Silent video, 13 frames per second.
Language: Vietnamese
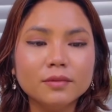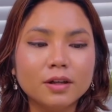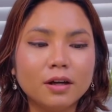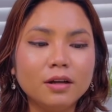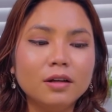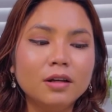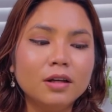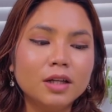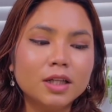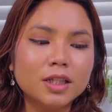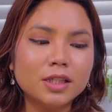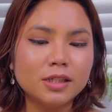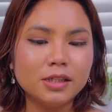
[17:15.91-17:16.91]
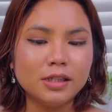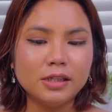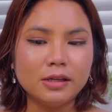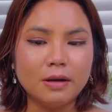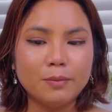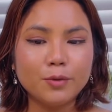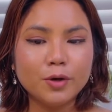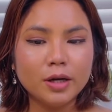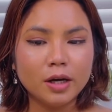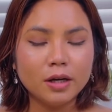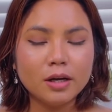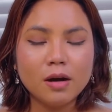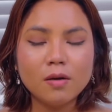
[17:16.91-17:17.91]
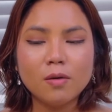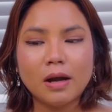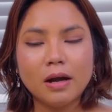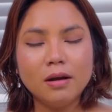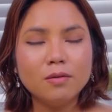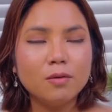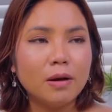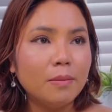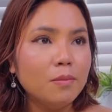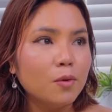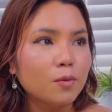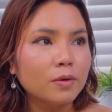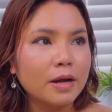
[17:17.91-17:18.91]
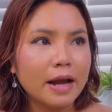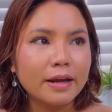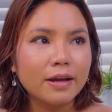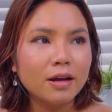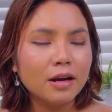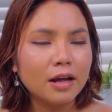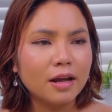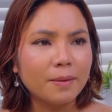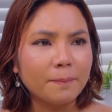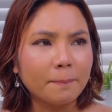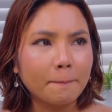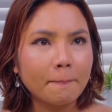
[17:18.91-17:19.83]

đó thì à, Maria ở đó khoảng khoảng một ngày hay là